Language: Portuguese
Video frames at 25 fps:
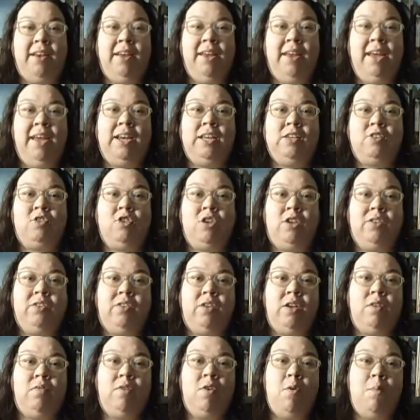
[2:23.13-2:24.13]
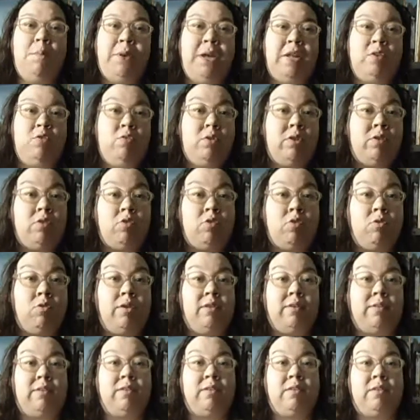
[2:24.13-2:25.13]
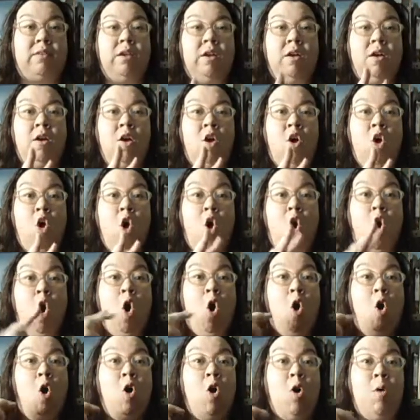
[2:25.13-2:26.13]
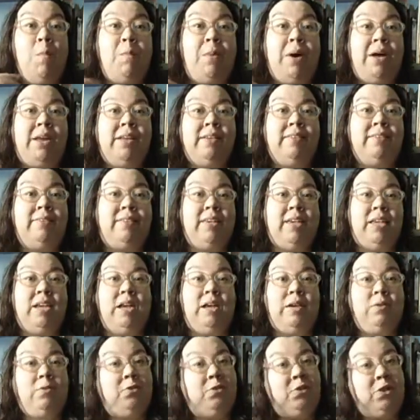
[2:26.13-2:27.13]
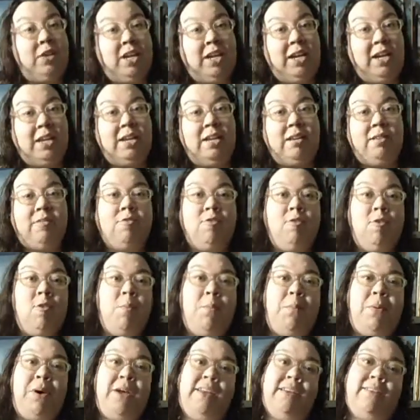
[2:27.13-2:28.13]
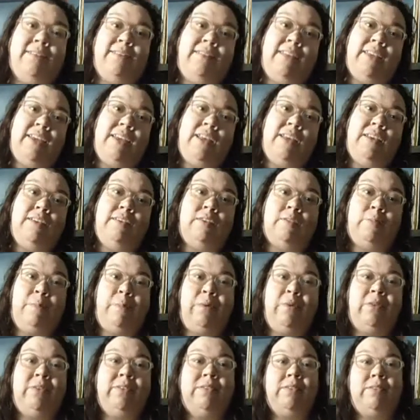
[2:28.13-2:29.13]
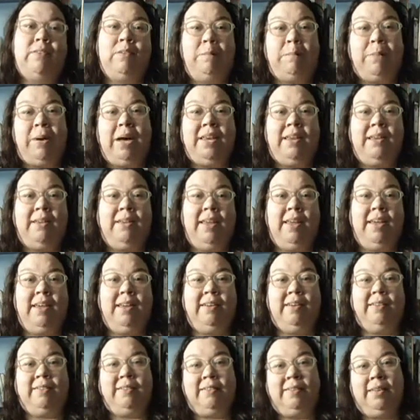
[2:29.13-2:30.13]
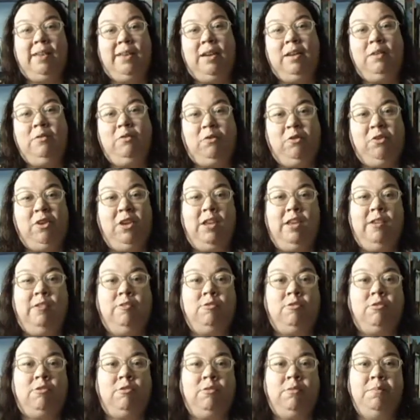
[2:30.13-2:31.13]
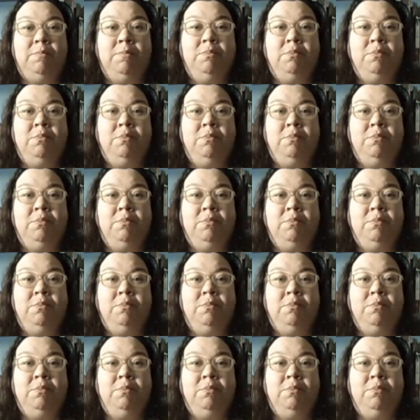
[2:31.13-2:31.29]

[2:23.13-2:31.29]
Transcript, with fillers: Elas só serviam para duas coisas: ou para serem freiras ou para serem esposas e parideiras, terem filhos.